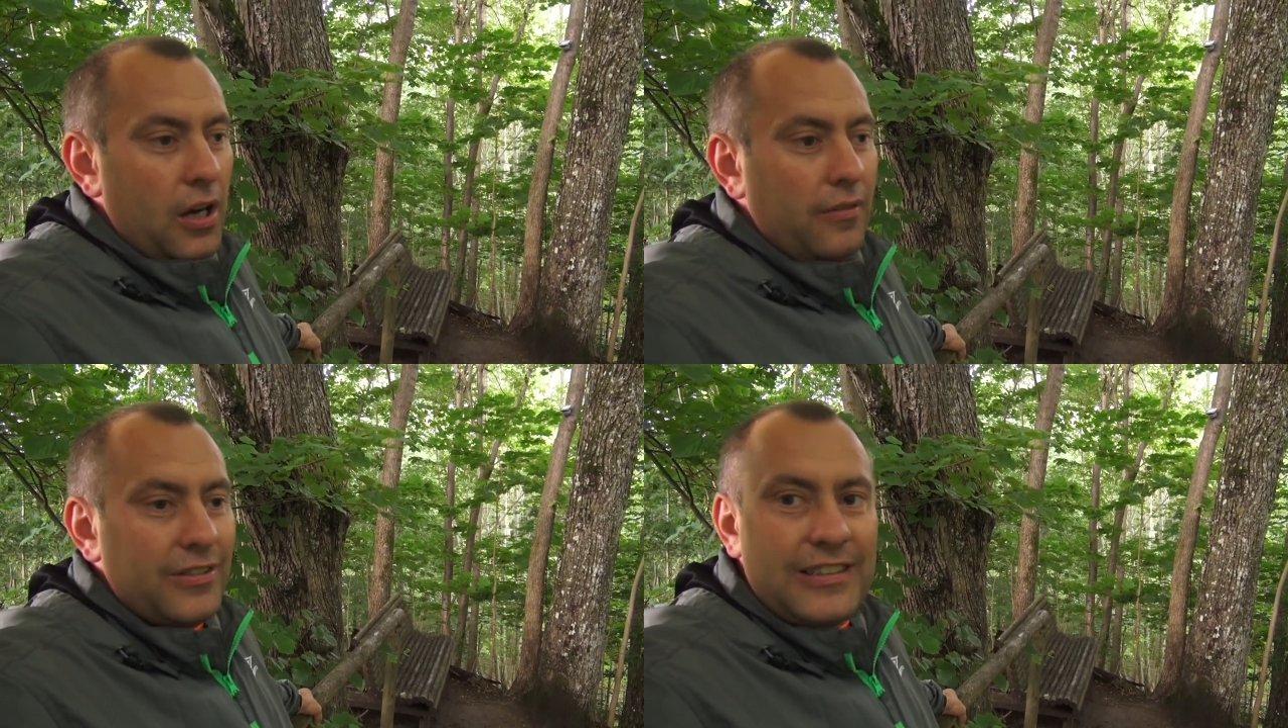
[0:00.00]

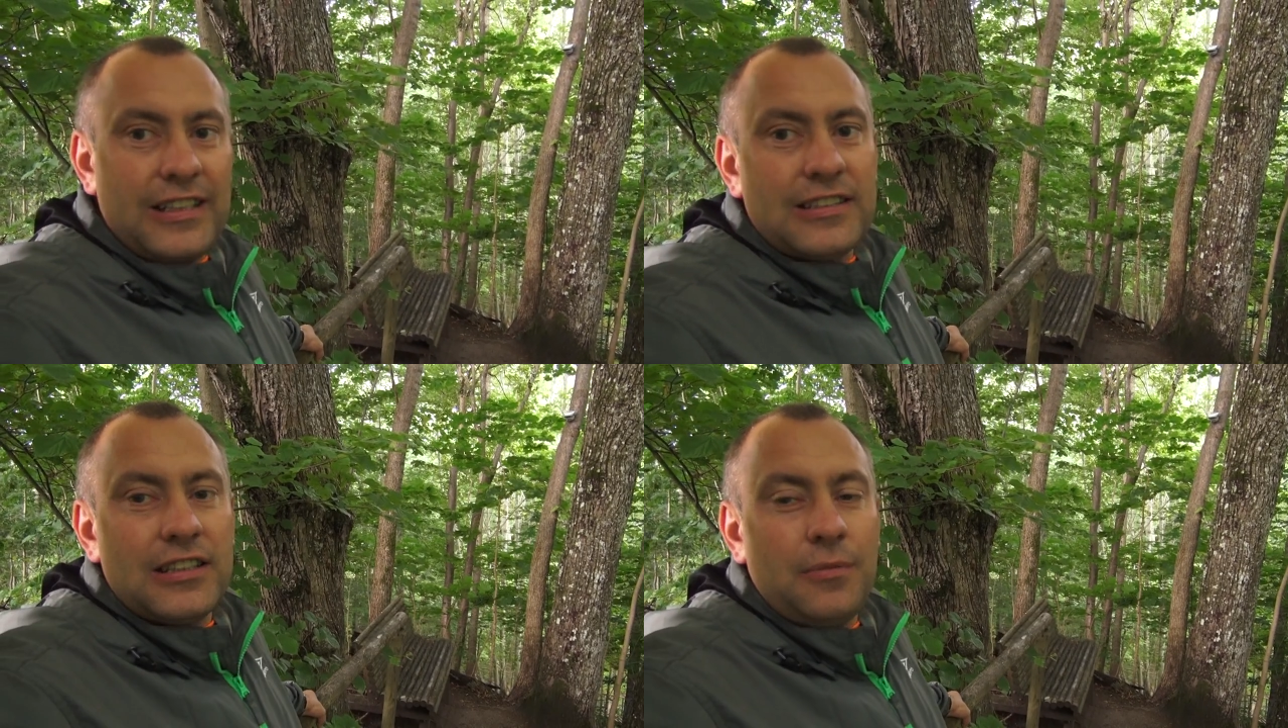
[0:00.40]

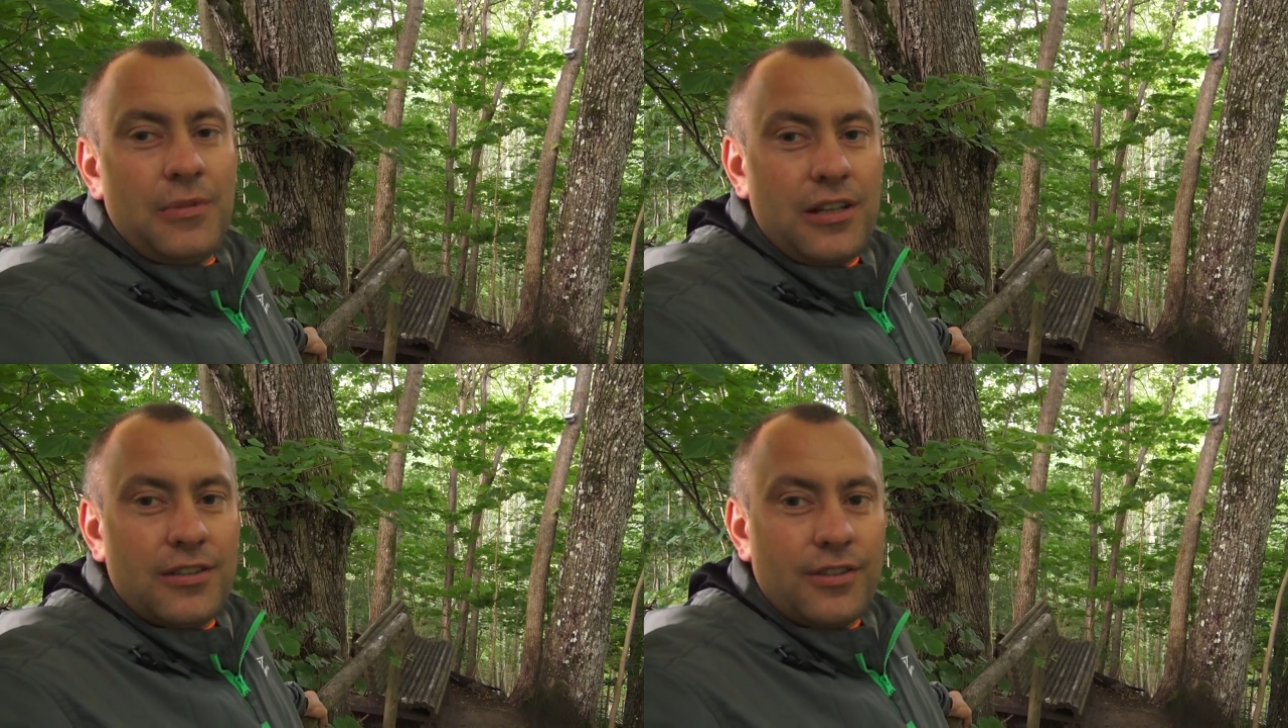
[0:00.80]
Владельца этой
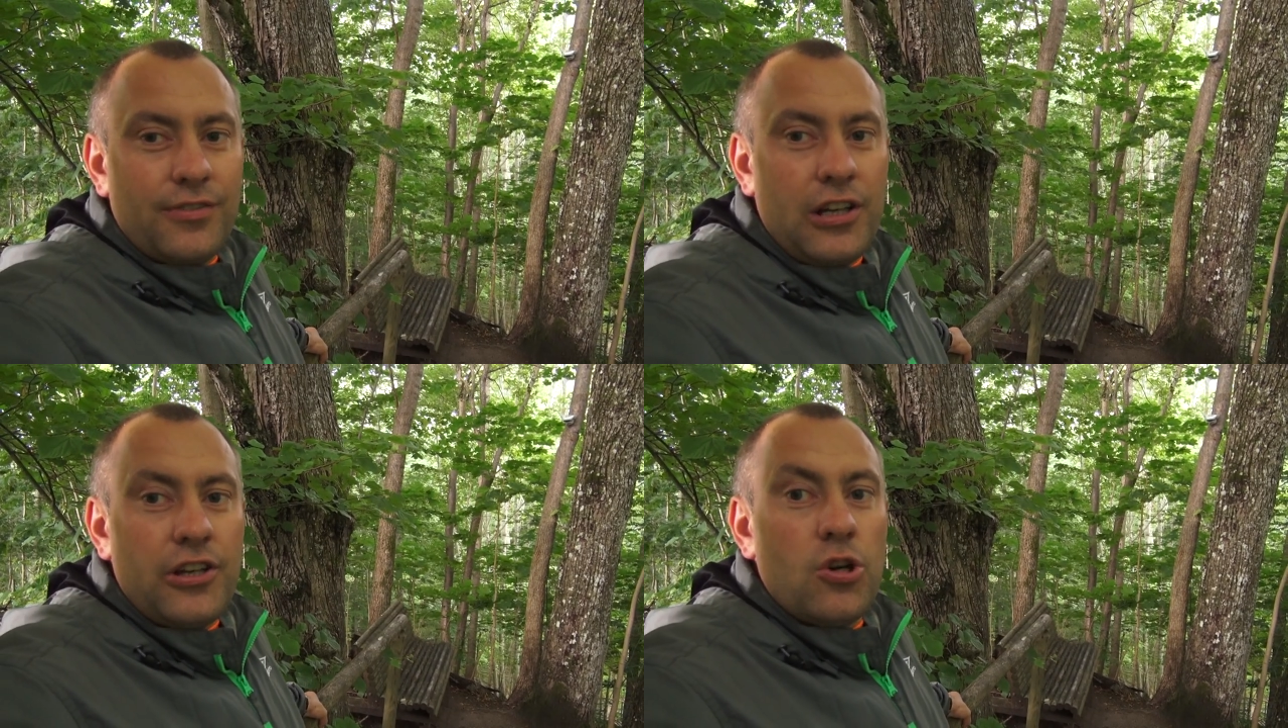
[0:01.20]
мельницы
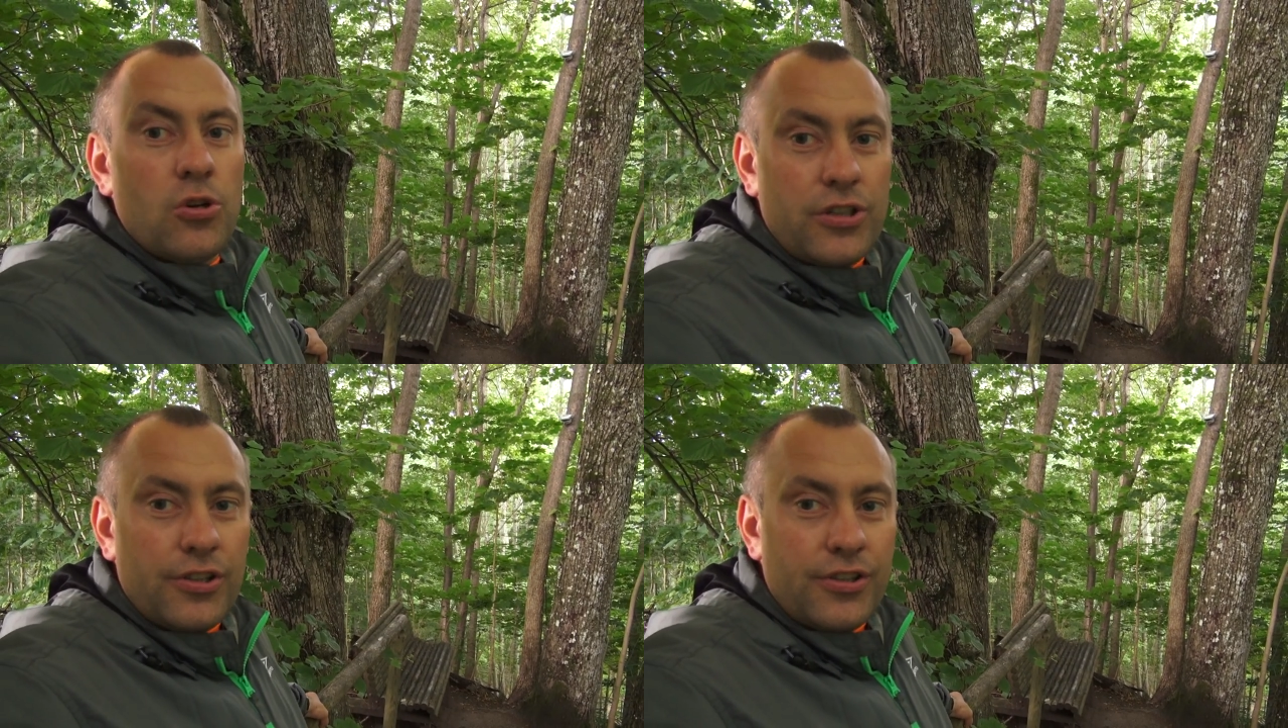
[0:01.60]
звали
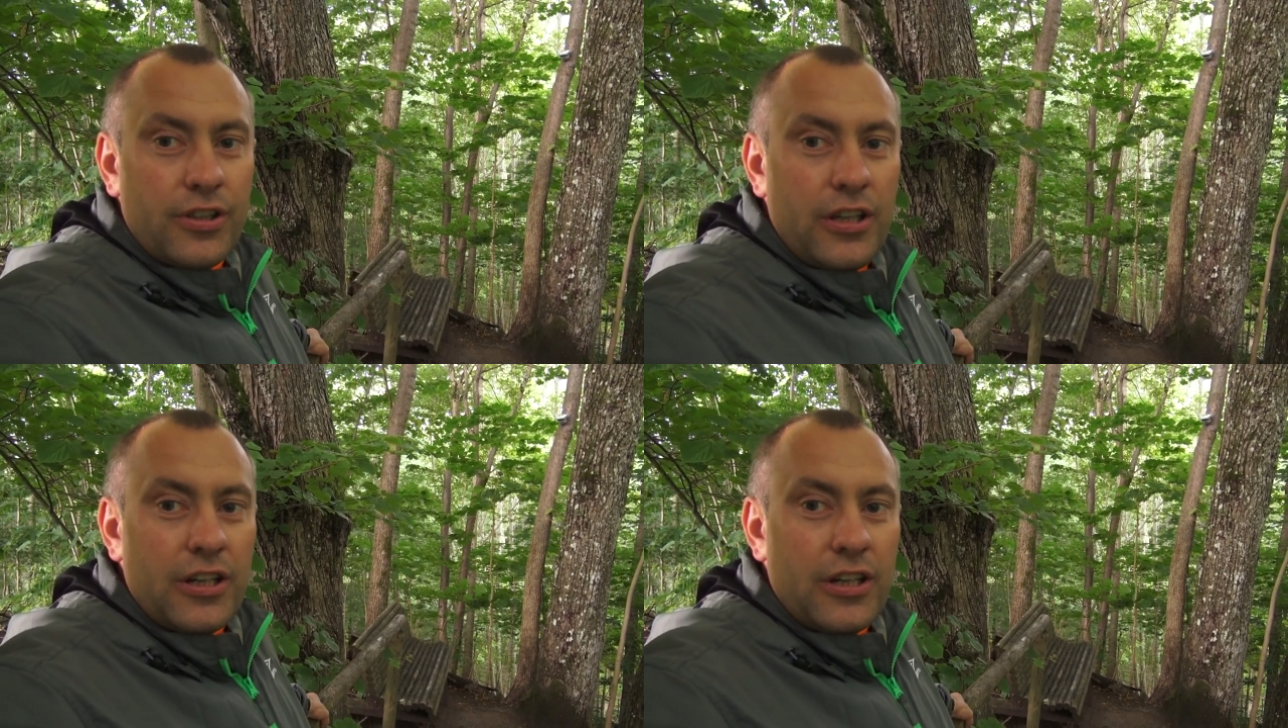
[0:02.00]
Йордис,